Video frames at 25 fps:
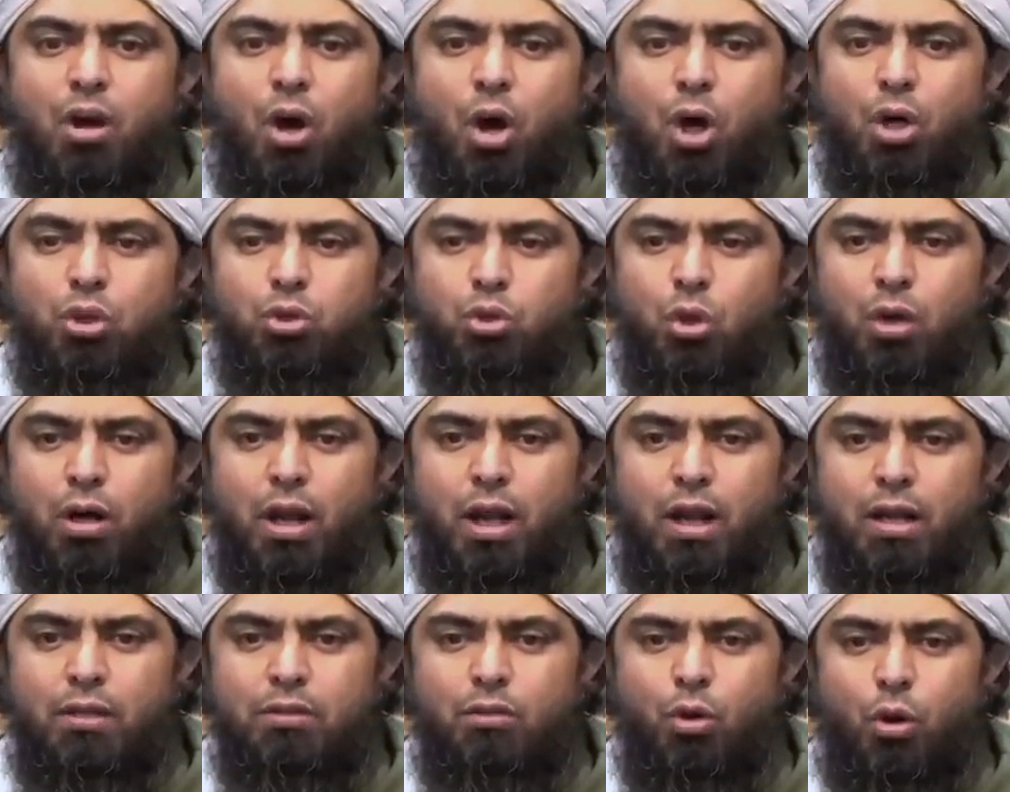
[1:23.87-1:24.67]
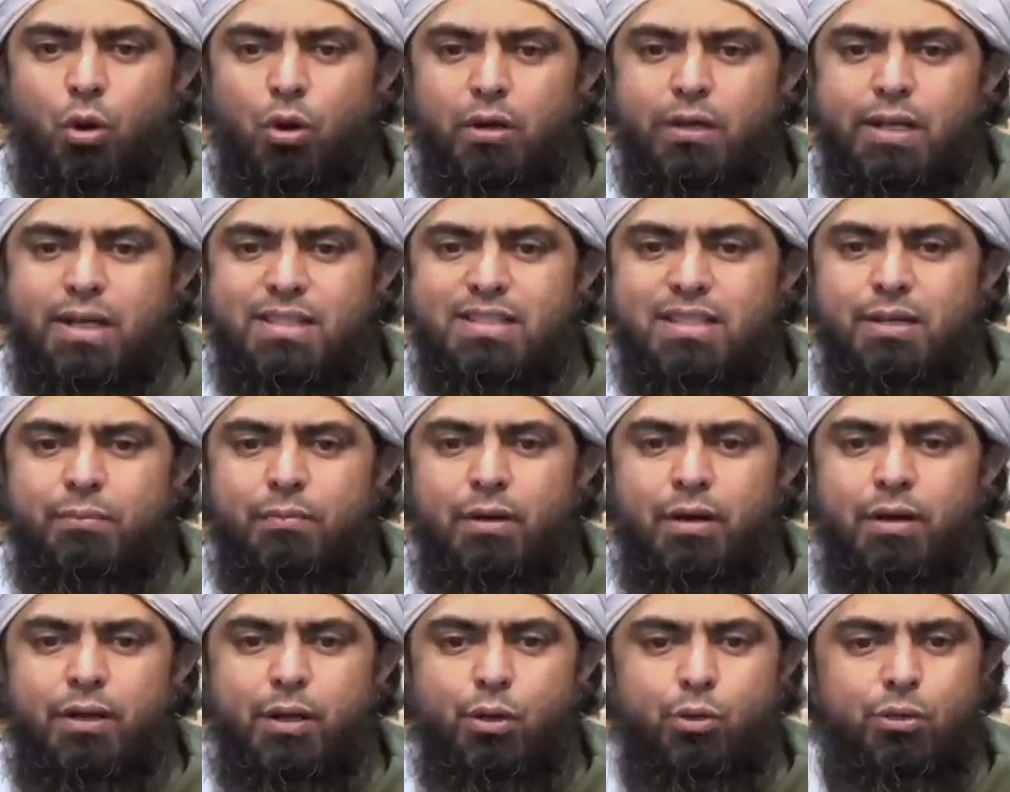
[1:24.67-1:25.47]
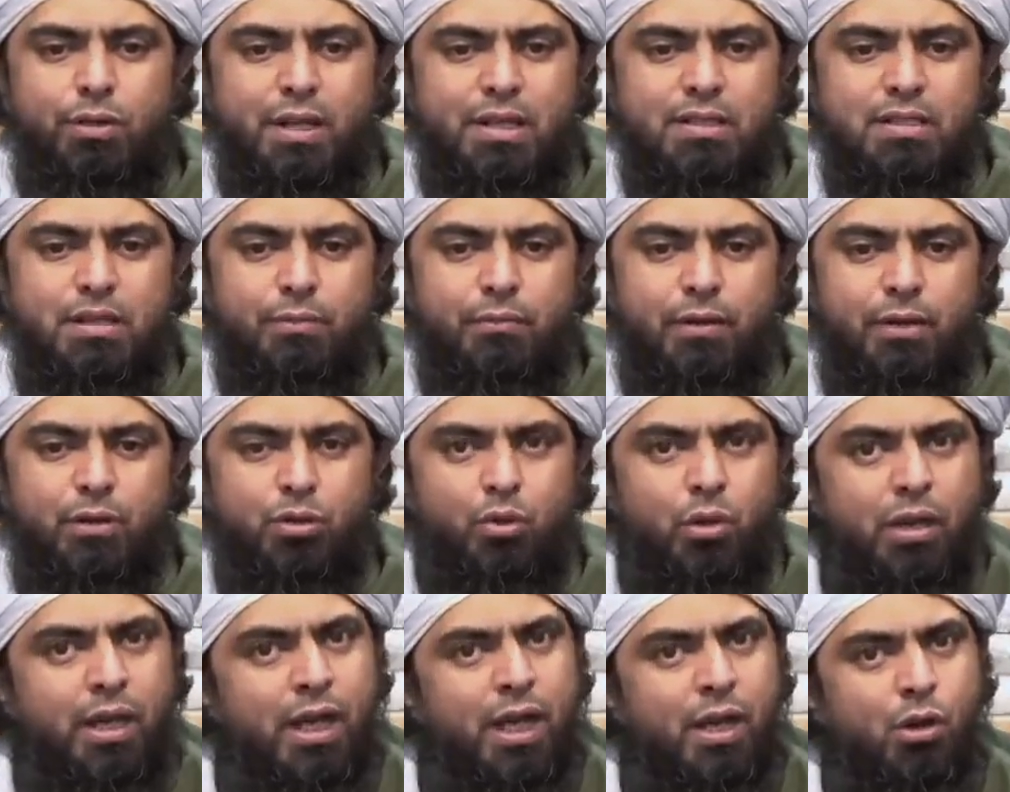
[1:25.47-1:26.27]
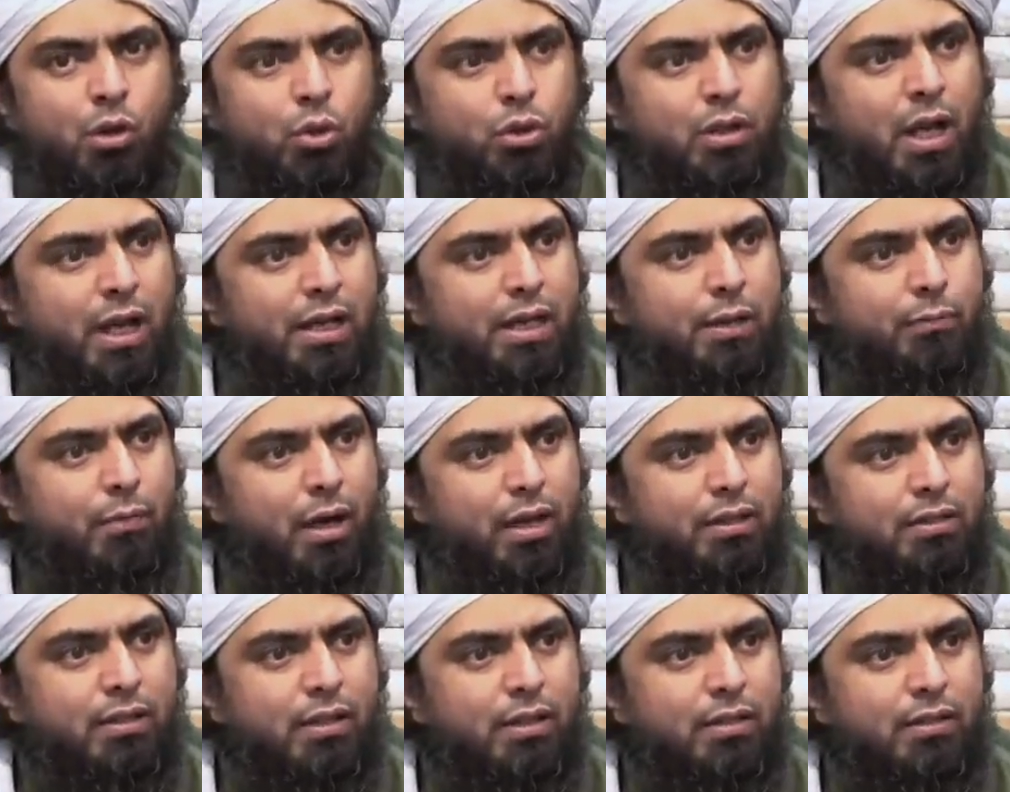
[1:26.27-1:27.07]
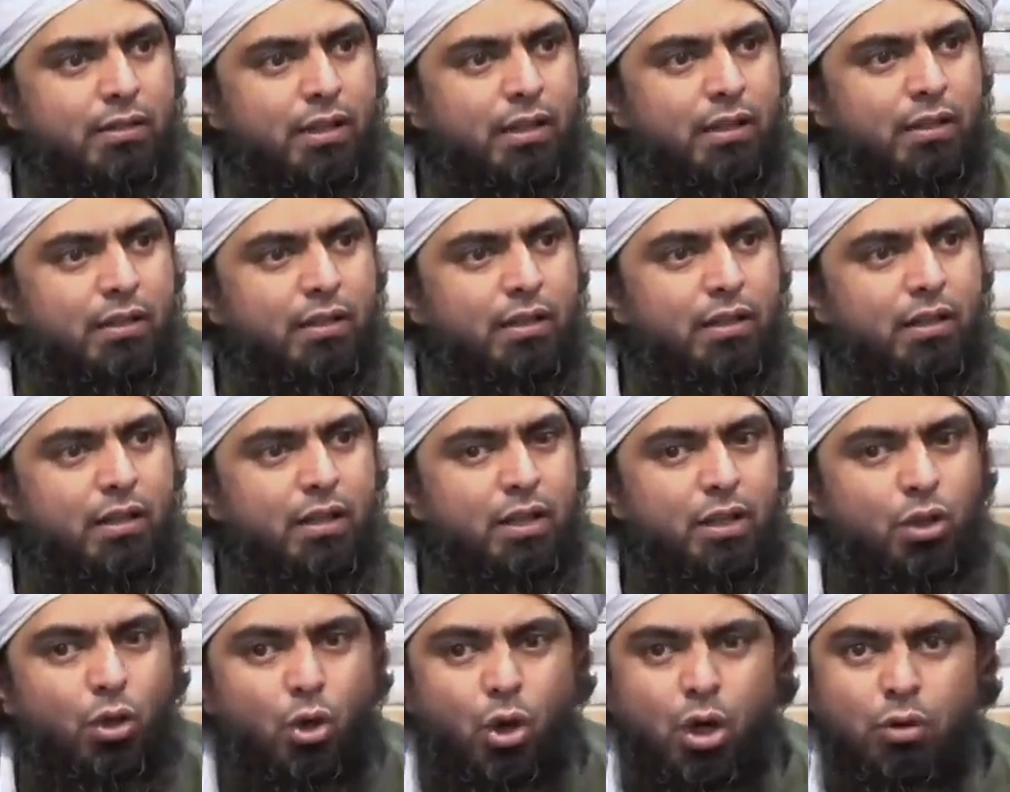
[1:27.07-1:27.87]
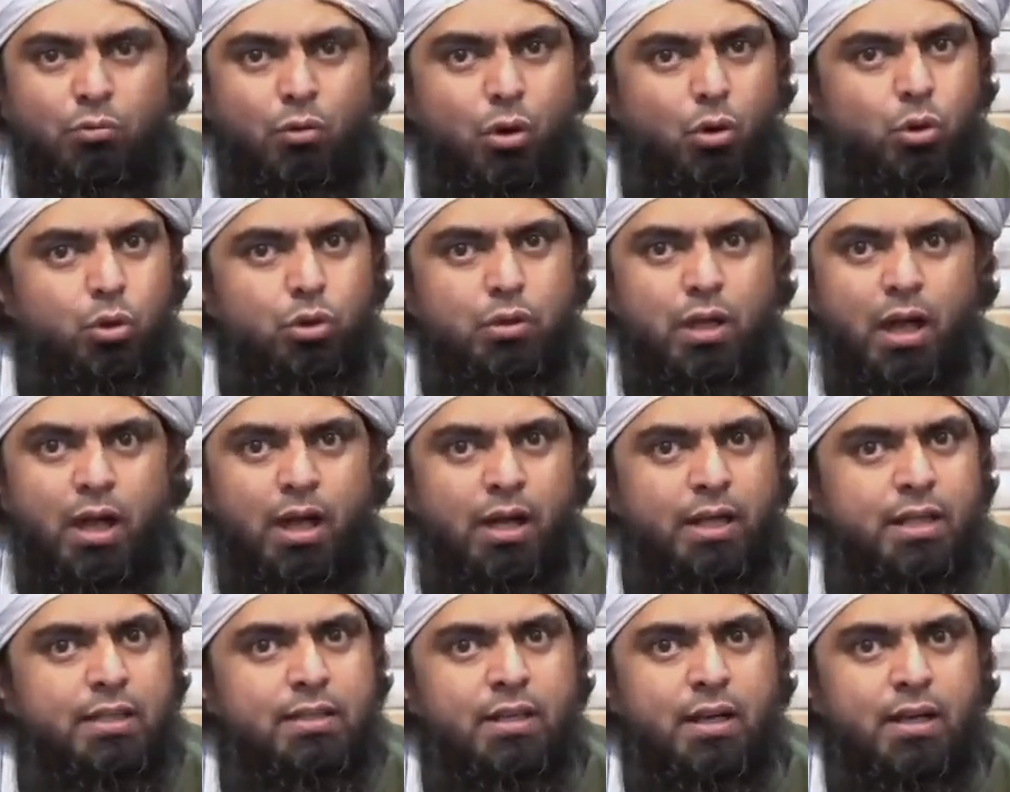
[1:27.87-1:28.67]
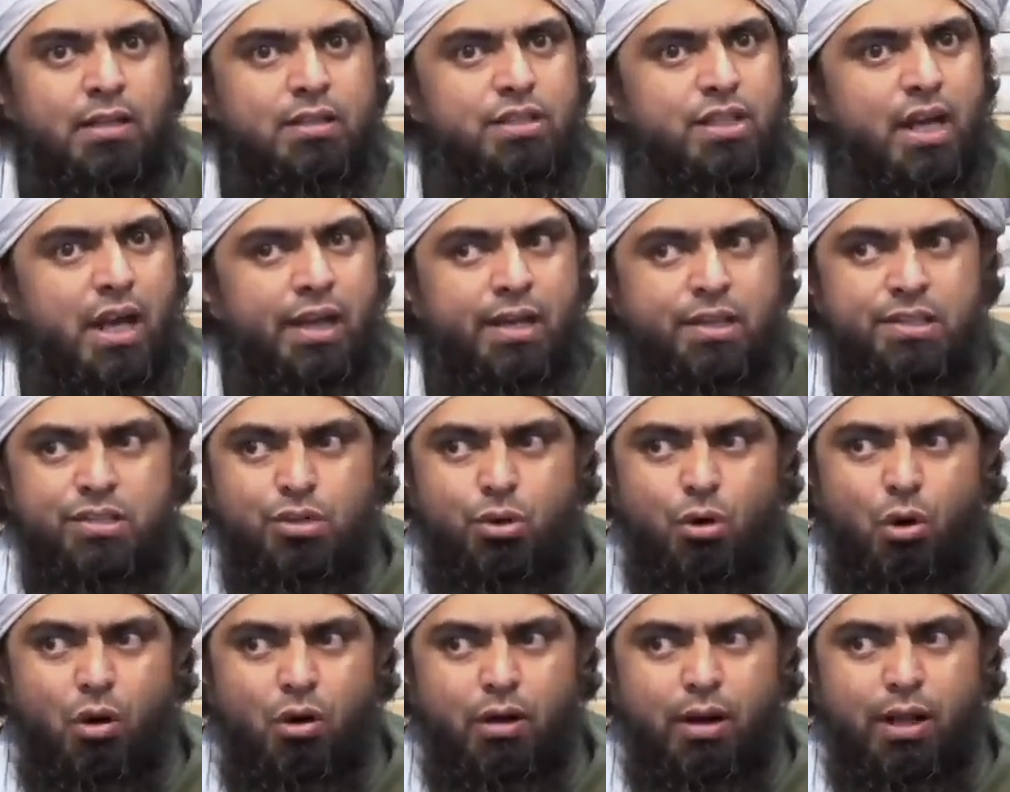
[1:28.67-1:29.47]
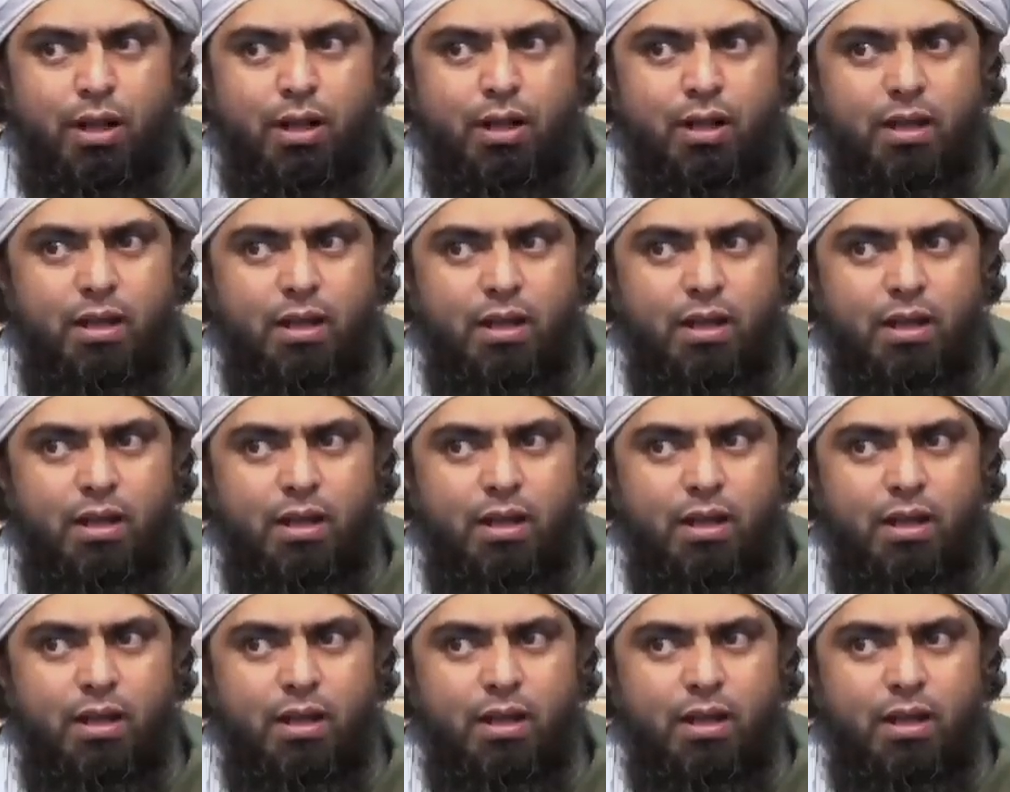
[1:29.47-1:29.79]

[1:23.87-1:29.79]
और तौरात ओल्ड टेस्टमेंट न्यू टेस्टमेंट तो एक खुदा की बात करता है और वो खुदा इतना जेलिस गॉड है